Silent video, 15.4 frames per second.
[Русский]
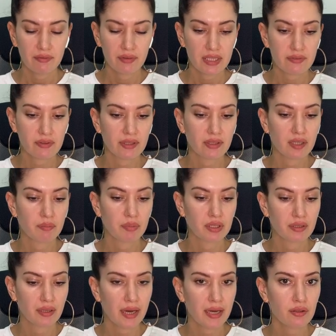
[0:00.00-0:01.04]
въезд в
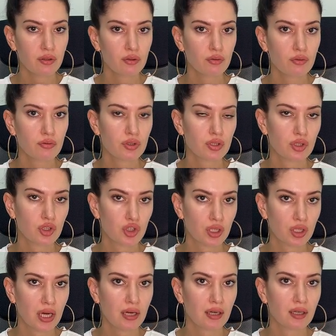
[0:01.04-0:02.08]
Великобританию,
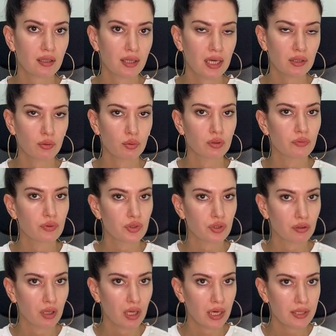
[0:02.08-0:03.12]
США, Канаду, Новую
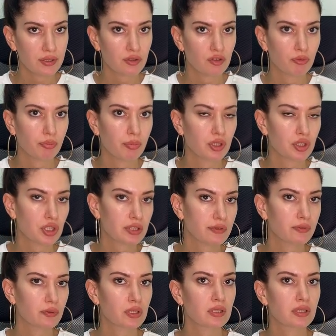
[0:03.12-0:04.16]
Зеландию,
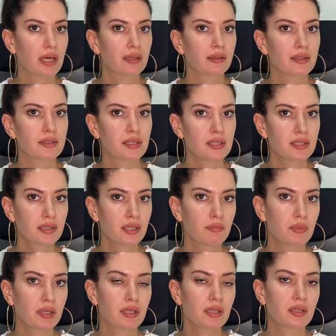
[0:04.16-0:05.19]
большинство стран Латинской
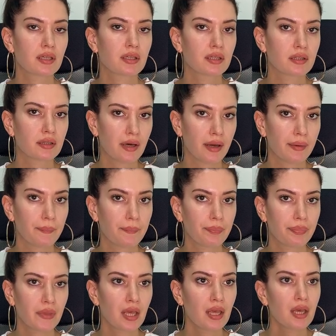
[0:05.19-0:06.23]
Америки, Китай.
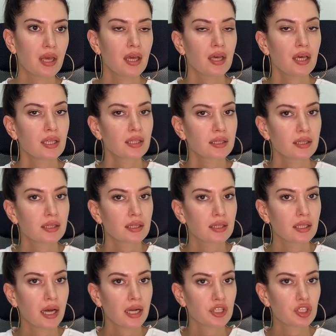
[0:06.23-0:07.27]

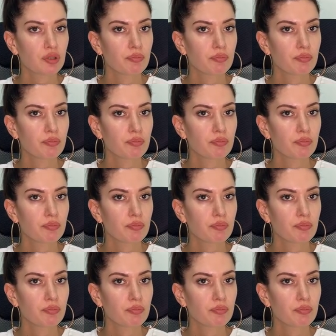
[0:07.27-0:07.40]
Дальше,